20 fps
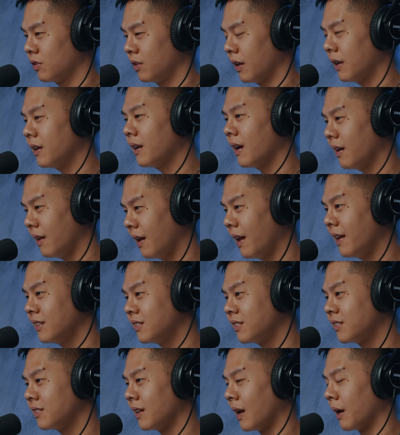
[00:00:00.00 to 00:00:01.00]
应该类
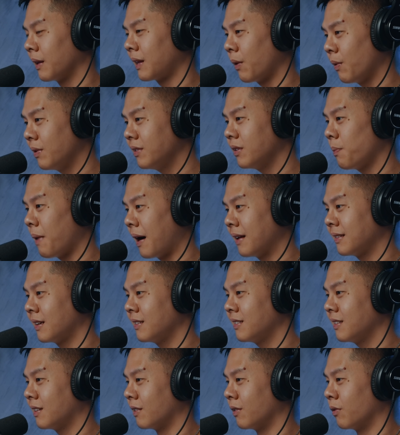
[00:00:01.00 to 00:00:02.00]
似啦，台湾叫八家
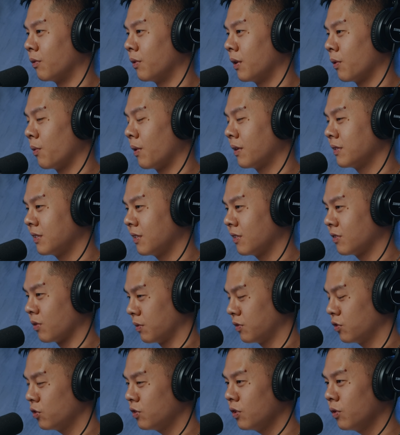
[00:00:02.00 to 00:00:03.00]
将，我也忘记叫什么。就